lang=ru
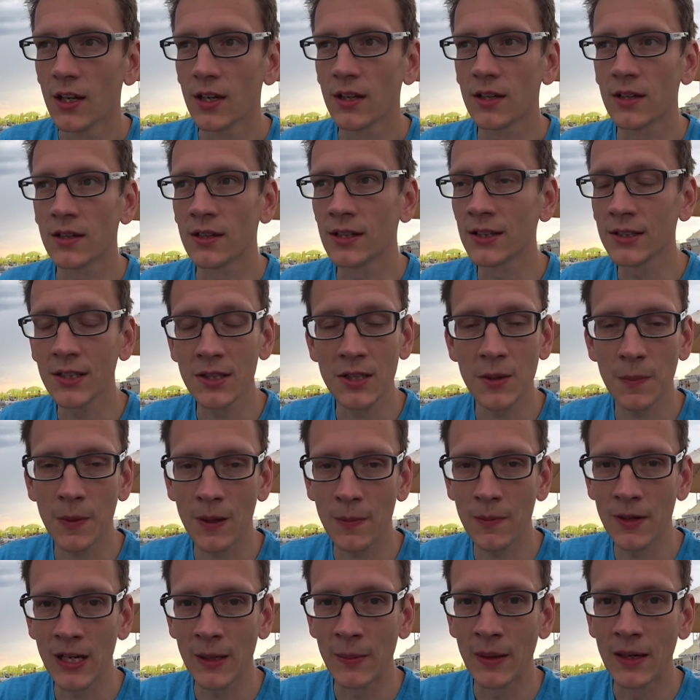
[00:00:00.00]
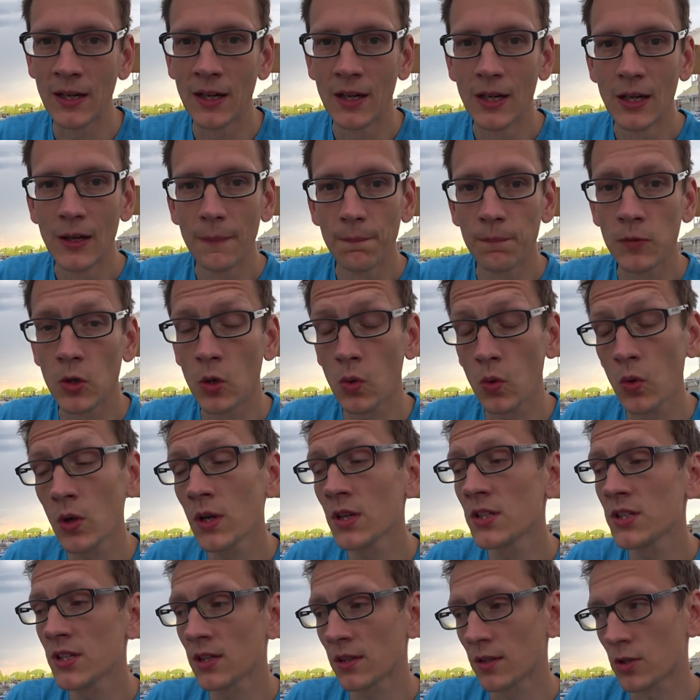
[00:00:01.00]
А, это не проблема.
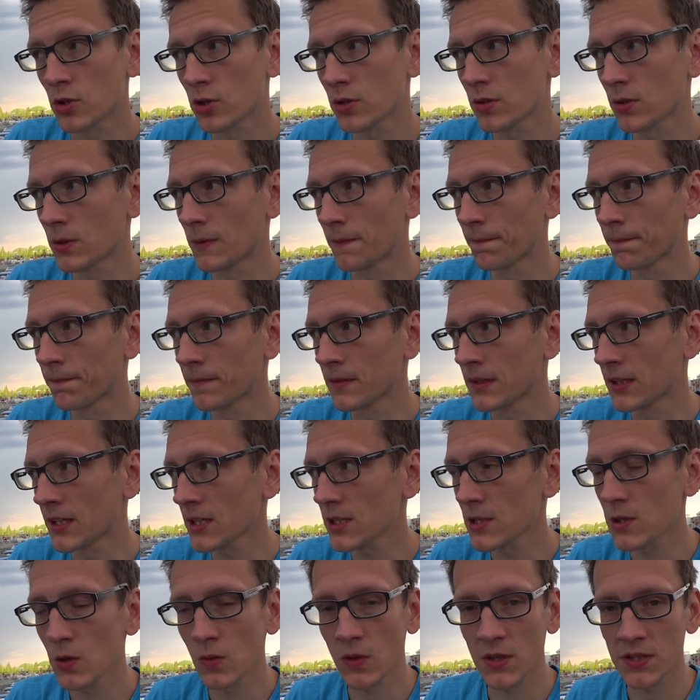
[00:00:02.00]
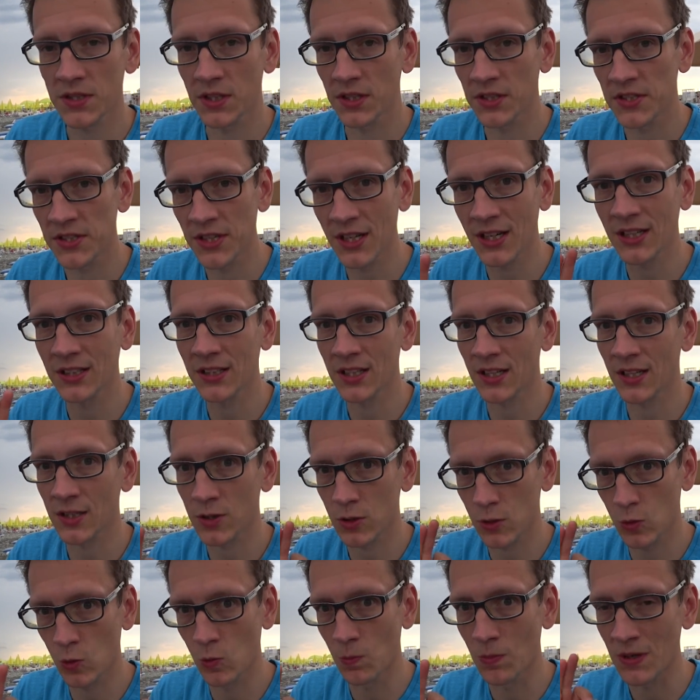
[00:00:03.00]
Другое дело, что если у вас есть некоторая
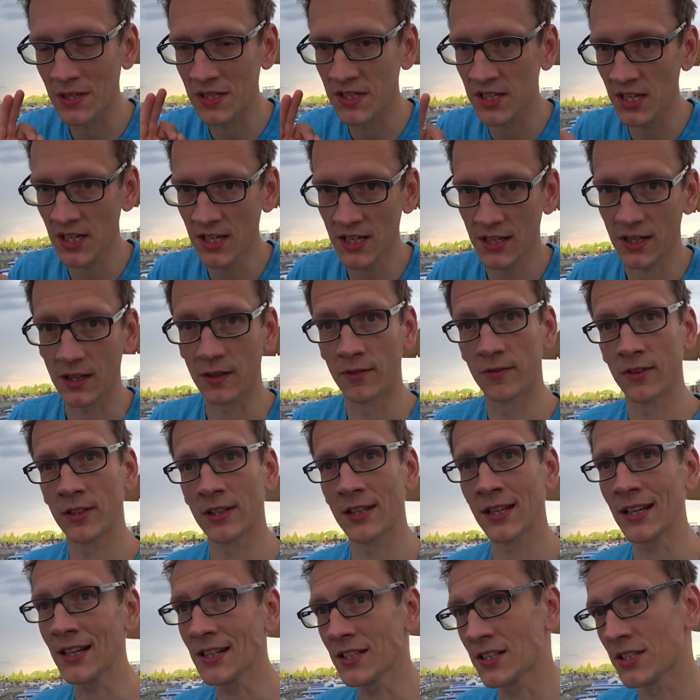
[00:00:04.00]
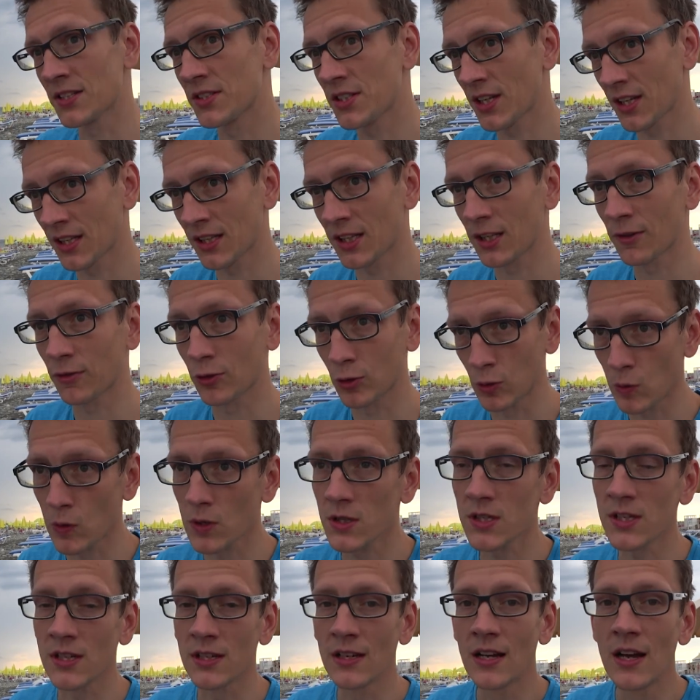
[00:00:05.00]
сумма денег, вы на эти деньги в
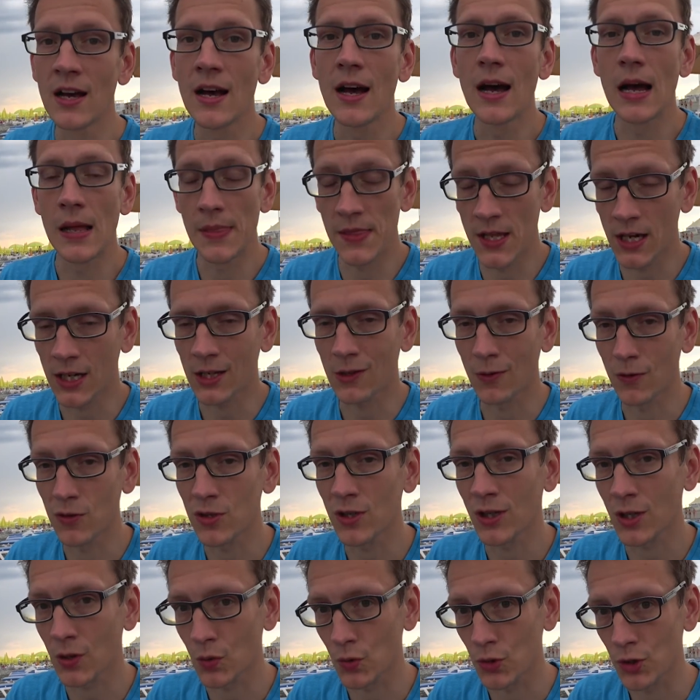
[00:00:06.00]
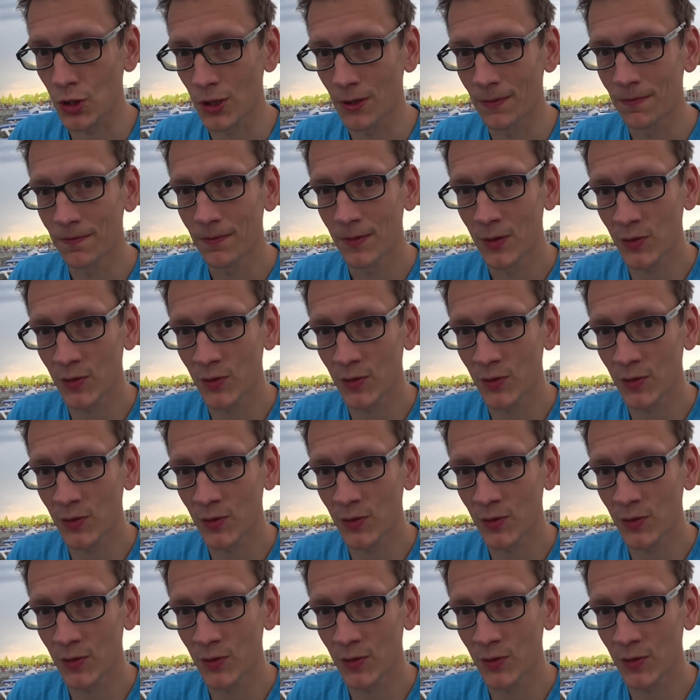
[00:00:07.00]
Турции отдохнете круче.